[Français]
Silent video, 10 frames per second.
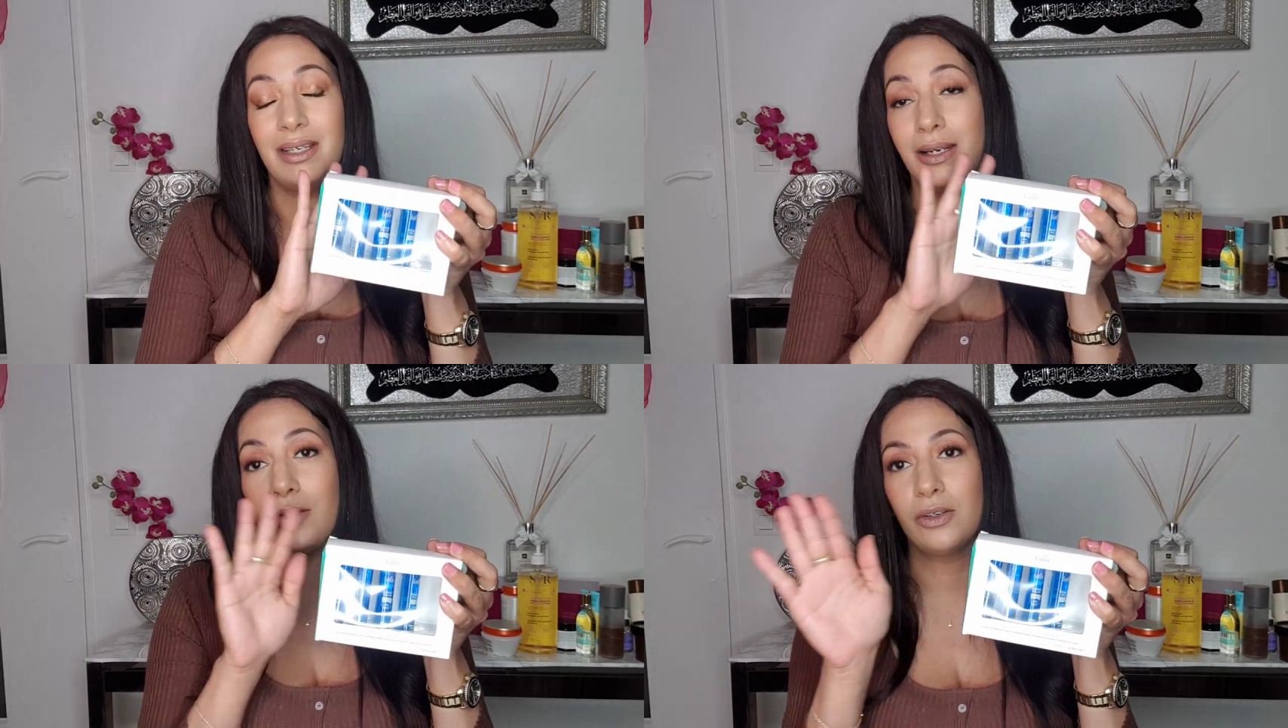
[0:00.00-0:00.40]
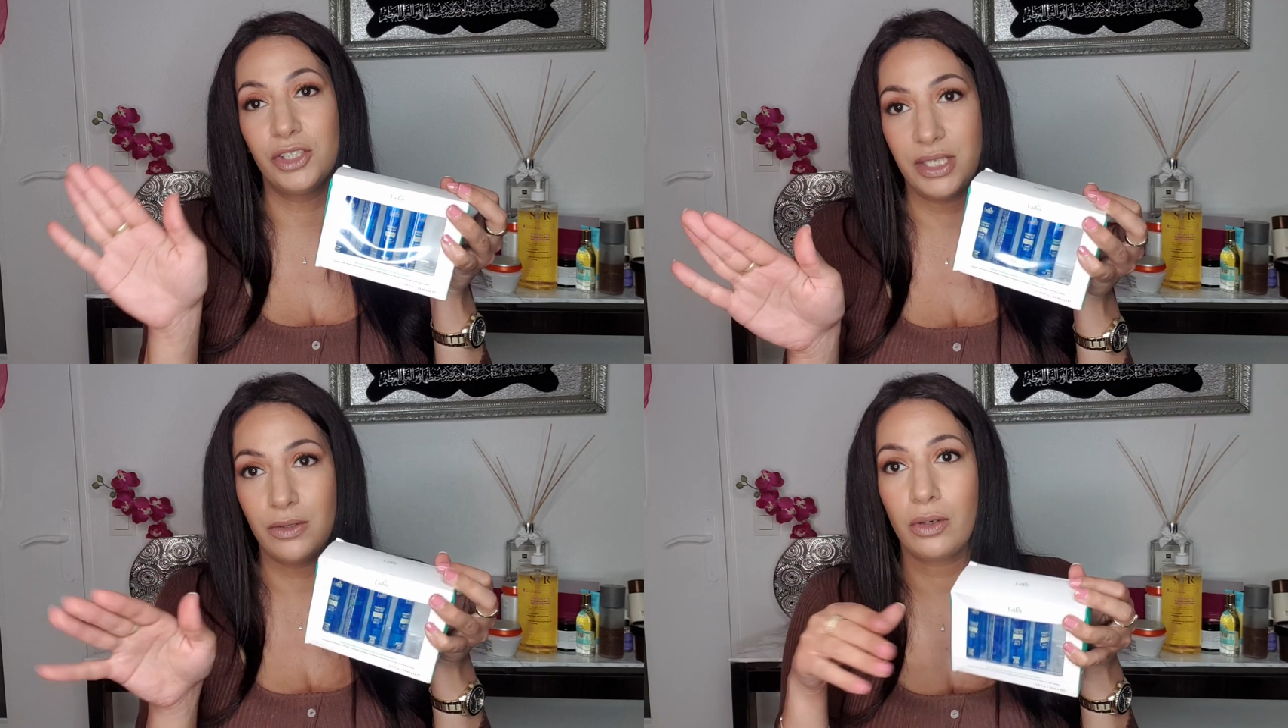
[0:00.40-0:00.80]
Et alors,
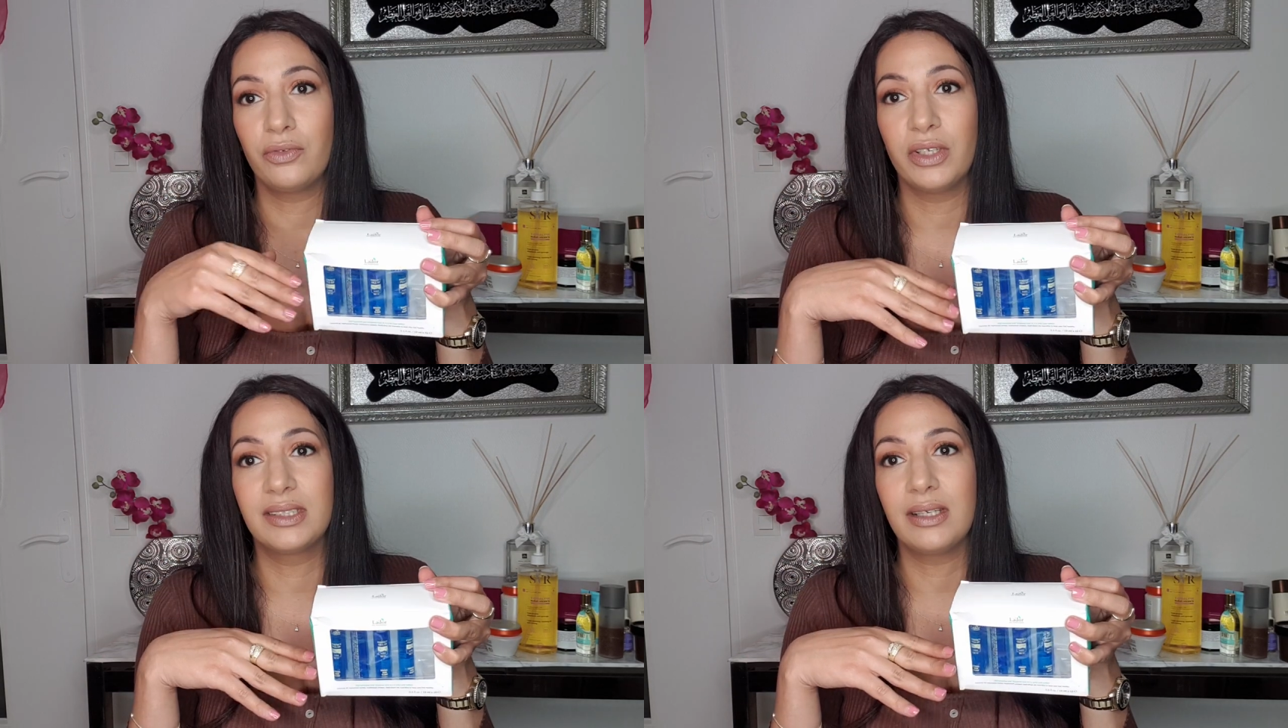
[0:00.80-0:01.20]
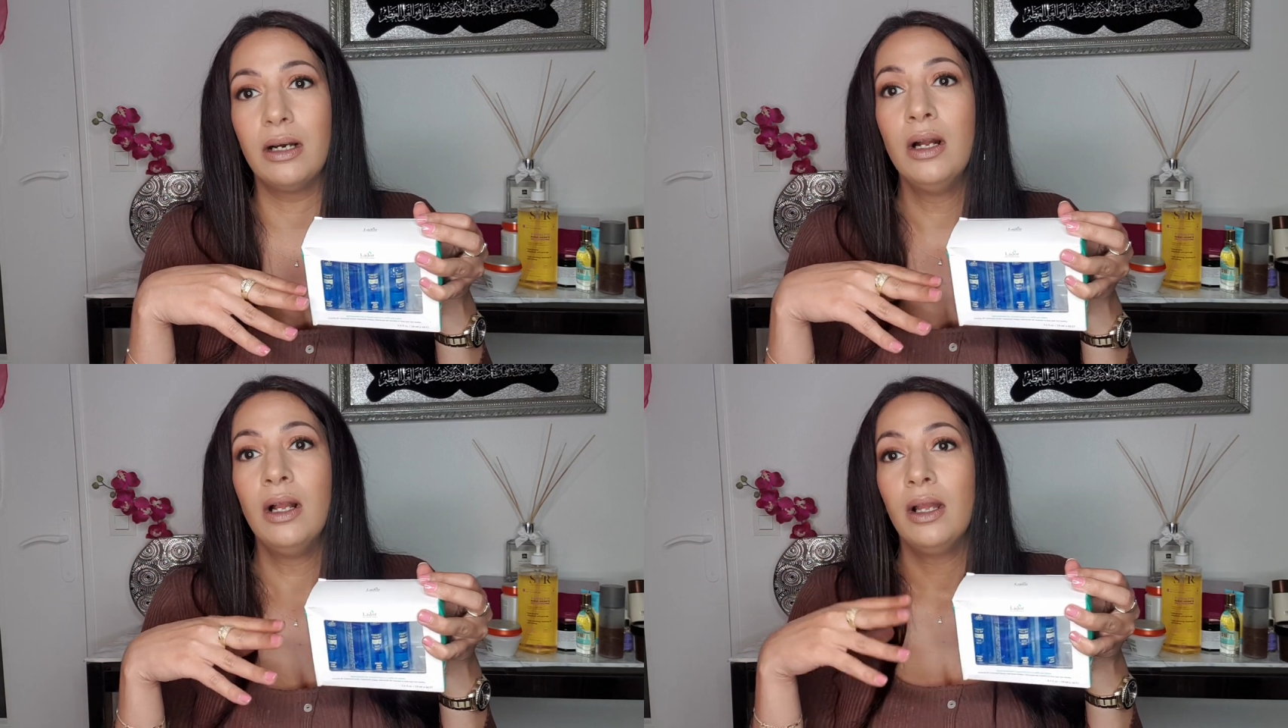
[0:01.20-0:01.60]
j'adore, faites
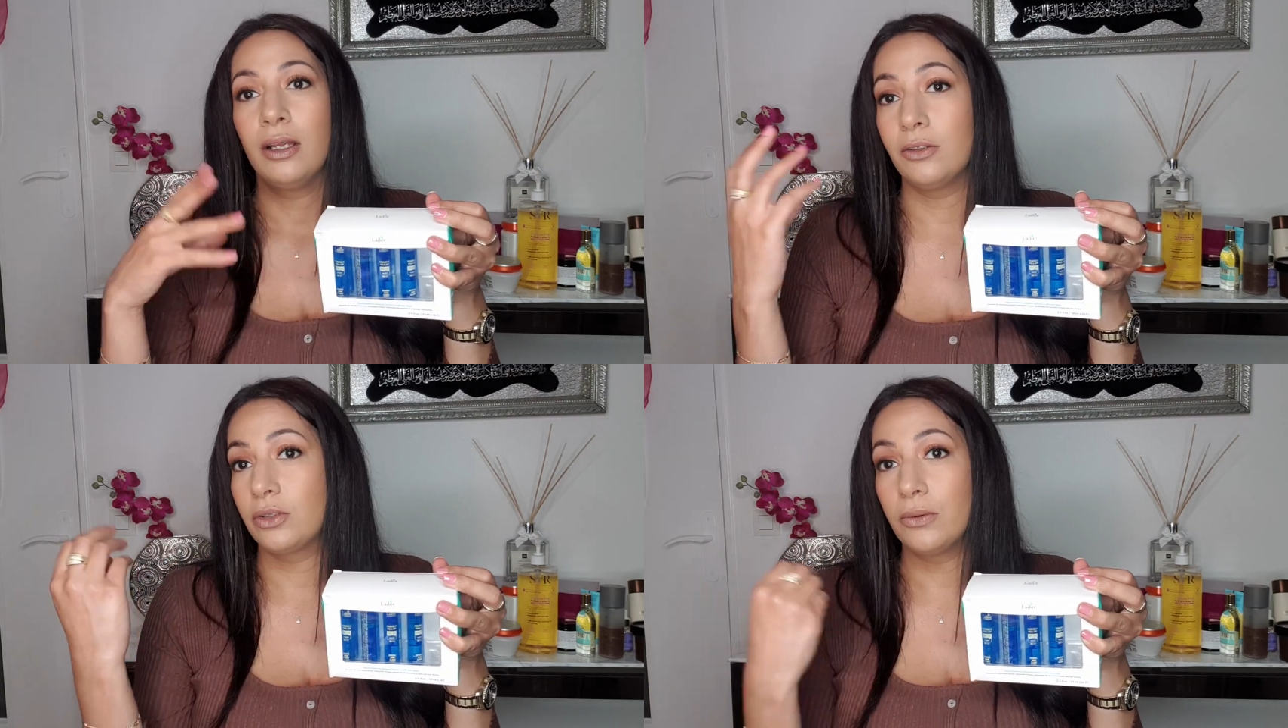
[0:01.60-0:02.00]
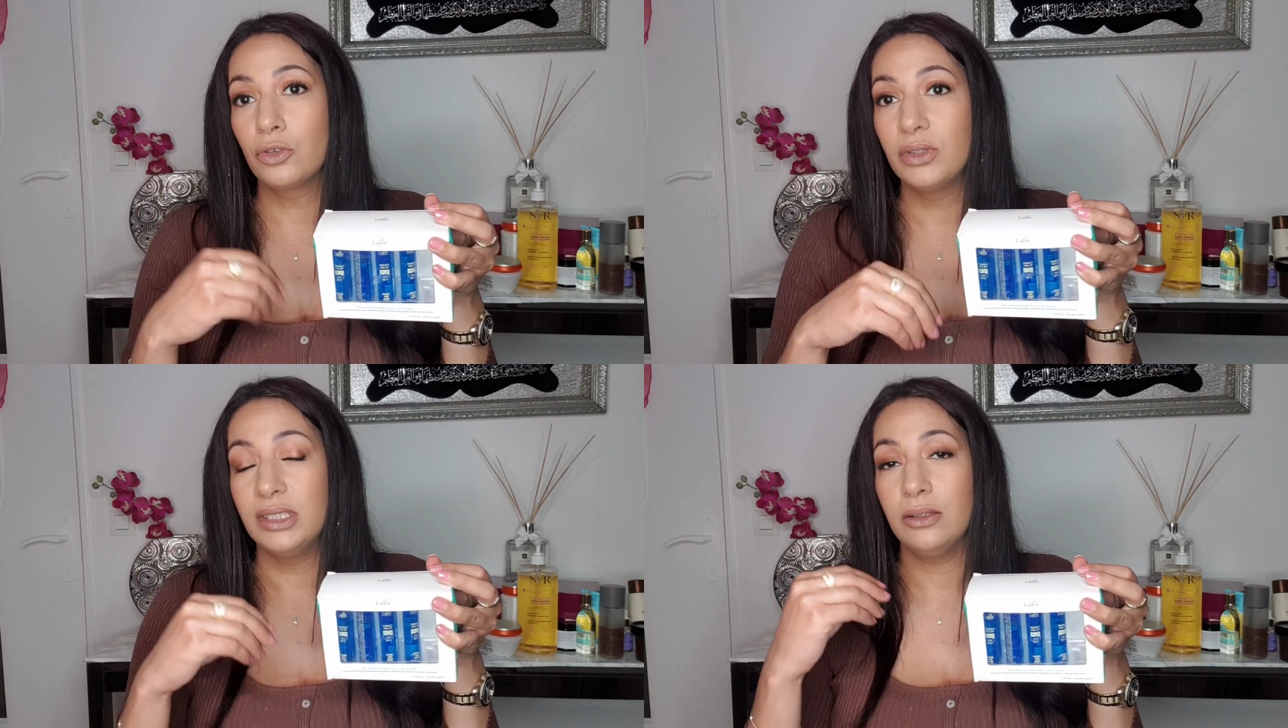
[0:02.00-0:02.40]
ça comme je
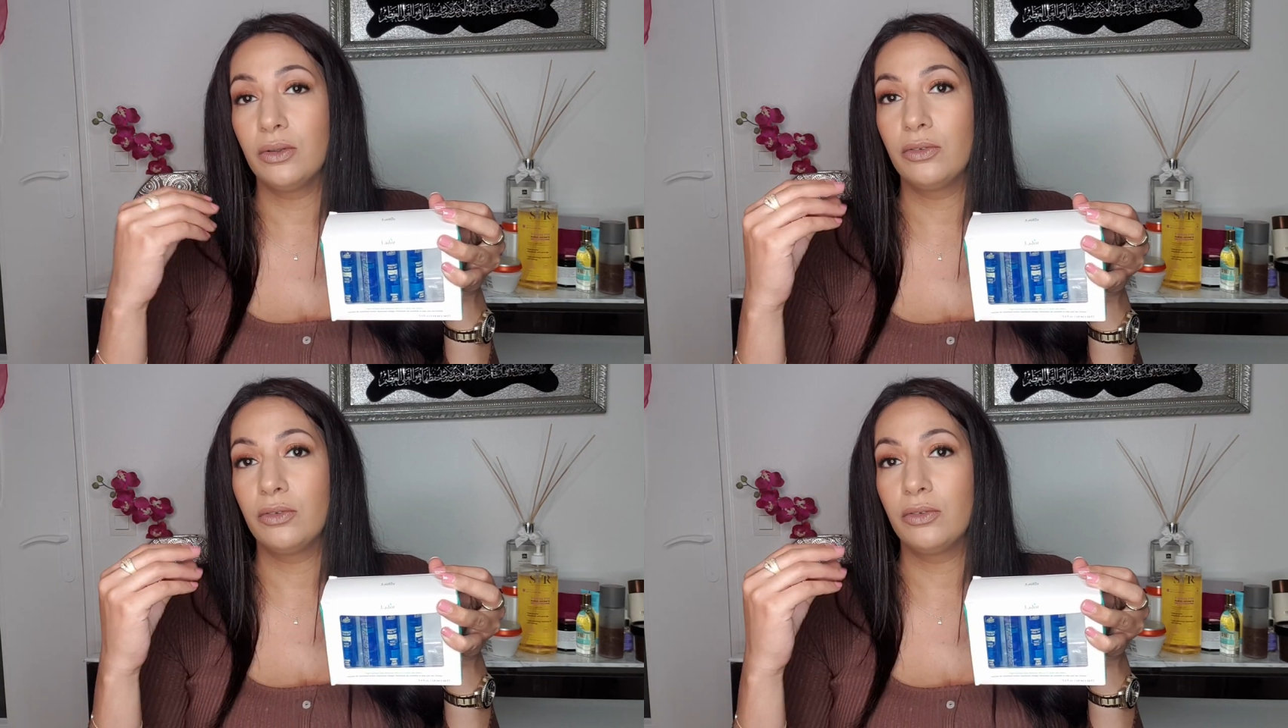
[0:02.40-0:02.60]
vous dis,